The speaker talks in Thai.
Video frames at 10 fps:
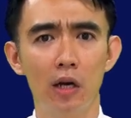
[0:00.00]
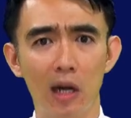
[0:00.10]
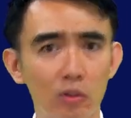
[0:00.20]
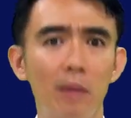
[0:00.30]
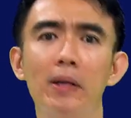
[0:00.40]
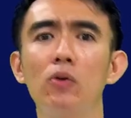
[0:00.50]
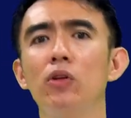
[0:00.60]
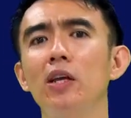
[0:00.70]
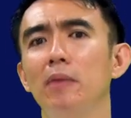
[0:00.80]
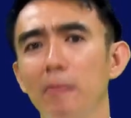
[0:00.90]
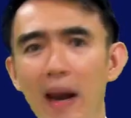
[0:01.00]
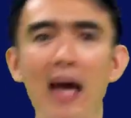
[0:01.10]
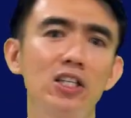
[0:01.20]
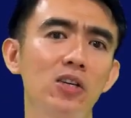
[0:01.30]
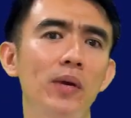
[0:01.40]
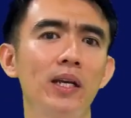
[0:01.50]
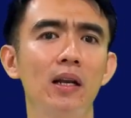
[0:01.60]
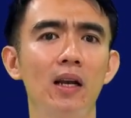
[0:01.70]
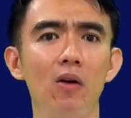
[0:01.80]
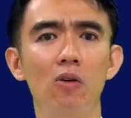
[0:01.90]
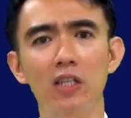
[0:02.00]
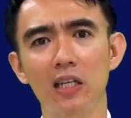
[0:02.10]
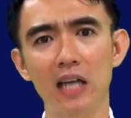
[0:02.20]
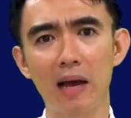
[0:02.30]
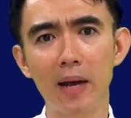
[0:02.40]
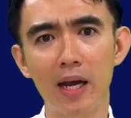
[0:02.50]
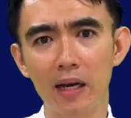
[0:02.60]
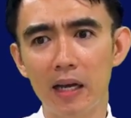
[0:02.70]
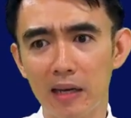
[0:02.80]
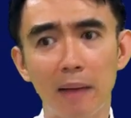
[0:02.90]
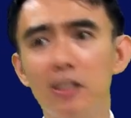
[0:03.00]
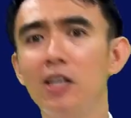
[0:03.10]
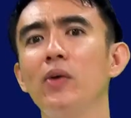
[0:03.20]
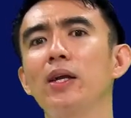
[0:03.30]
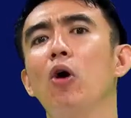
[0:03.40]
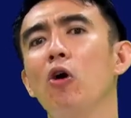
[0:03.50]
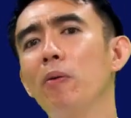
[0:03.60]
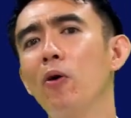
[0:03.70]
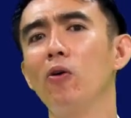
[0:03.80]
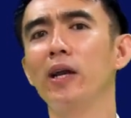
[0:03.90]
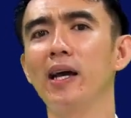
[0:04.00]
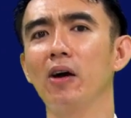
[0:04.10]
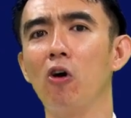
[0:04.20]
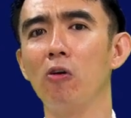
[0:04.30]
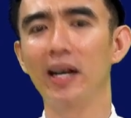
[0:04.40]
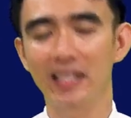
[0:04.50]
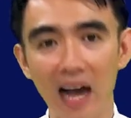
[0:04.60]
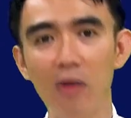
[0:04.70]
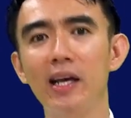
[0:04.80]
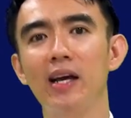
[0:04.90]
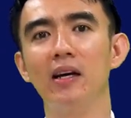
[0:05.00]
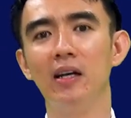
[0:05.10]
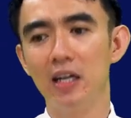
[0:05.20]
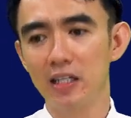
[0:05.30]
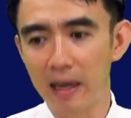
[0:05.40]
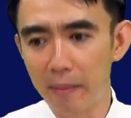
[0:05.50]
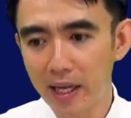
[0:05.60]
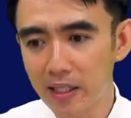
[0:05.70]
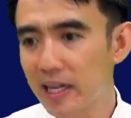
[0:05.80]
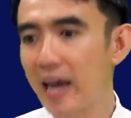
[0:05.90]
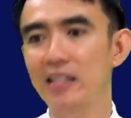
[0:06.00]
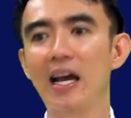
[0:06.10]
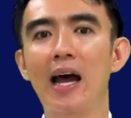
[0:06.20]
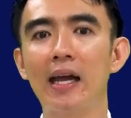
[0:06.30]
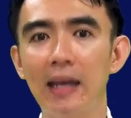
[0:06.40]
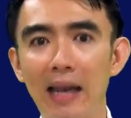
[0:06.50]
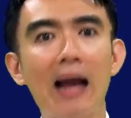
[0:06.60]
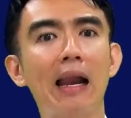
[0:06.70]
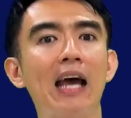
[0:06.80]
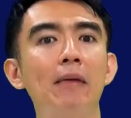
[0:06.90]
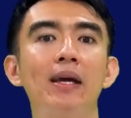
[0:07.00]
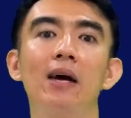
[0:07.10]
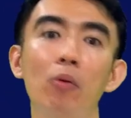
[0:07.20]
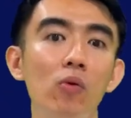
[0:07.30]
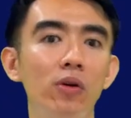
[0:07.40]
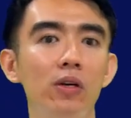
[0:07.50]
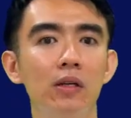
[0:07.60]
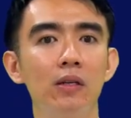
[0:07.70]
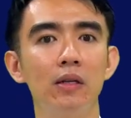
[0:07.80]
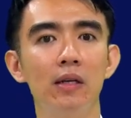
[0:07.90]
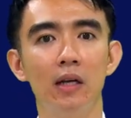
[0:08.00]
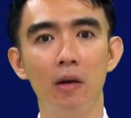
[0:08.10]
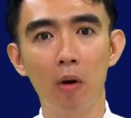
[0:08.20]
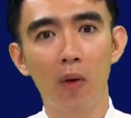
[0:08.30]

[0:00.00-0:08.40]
เราจะเป็นคนที่มีพลังชีวิตเราก็จะสามารถนำชีวิตของพระองค์เนี่ยของพระเจ้าเนี่ยสามารถแจกจ่ายหลั่งไหลไปกับผู้อื่นเพราะ